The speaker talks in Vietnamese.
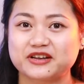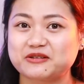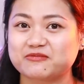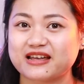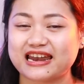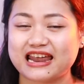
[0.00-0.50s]
vi
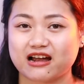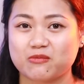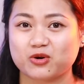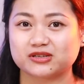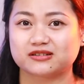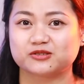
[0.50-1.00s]
chúng ta đã có
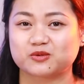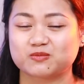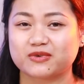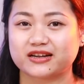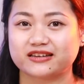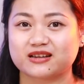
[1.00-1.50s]
một cái sự
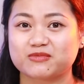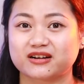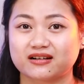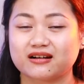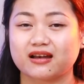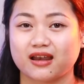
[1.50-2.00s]
chuẩn bị cho mình
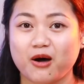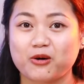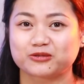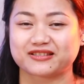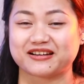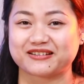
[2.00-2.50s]
rất là
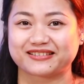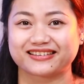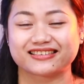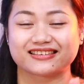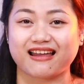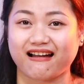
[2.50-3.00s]
lâu từ
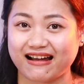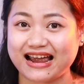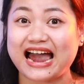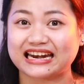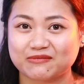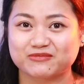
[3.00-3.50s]
tận
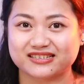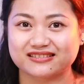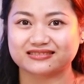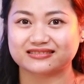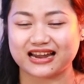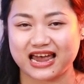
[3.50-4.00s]
2 năm
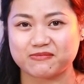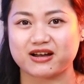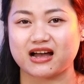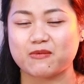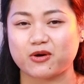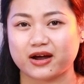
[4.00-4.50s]
trước để mà
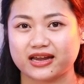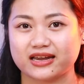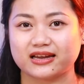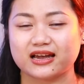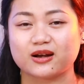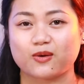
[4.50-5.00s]
có một
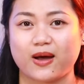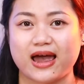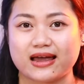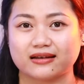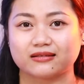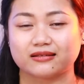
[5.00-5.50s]
cái kết
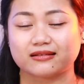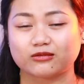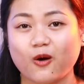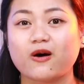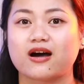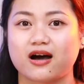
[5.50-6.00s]
quả
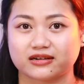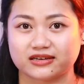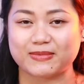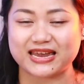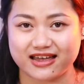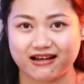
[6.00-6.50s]
tốt hơn
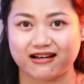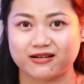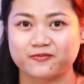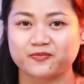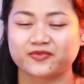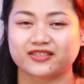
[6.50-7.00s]
như bây giờ
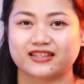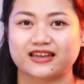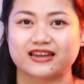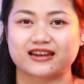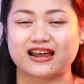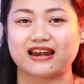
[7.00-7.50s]

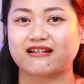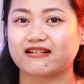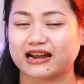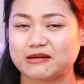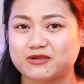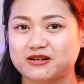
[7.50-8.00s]
thì rất
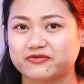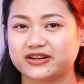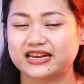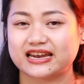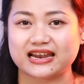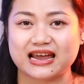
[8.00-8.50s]
là cảm ơn
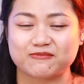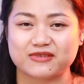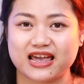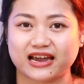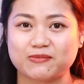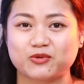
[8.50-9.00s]
Vi đã tham
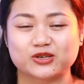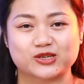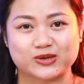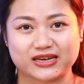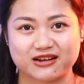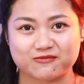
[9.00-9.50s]
gia cái buổi trò
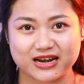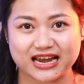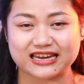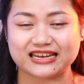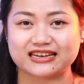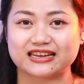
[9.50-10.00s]
chuyện ngày hôm
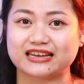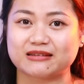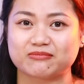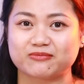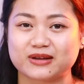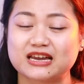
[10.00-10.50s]
nay thì
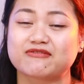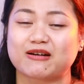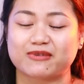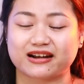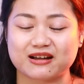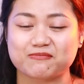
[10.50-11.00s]
hy
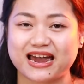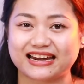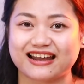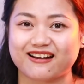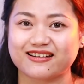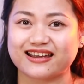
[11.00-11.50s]
vọng rằng các
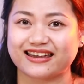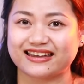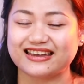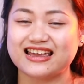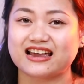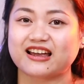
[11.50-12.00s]
bạn đã có
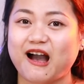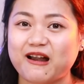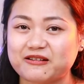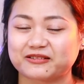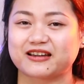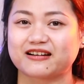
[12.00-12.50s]
thể có
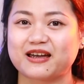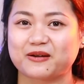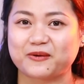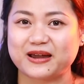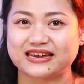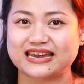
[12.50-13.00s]
được những lời
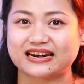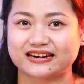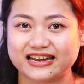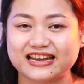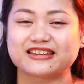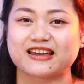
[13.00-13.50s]
khuyên dành
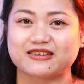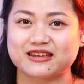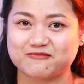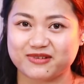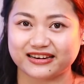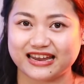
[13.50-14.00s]
riêng cho
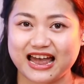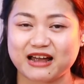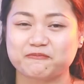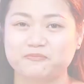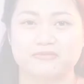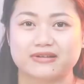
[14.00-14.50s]
chính mình
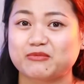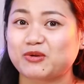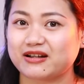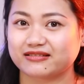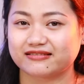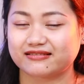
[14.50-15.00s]
ha và một
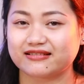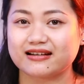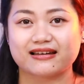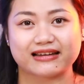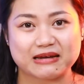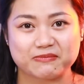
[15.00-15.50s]
lần nữa
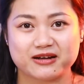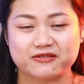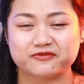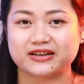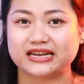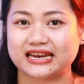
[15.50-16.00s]
rất là cảm
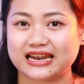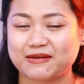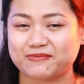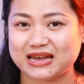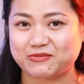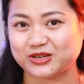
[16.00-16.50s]
ơn Vi vì đã
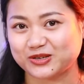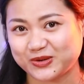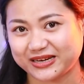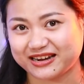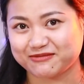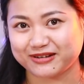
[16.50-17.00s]
tham gia buổi trò
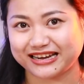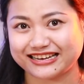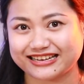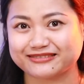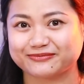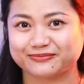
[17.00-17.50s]
chuyện ngày hôm nay nhé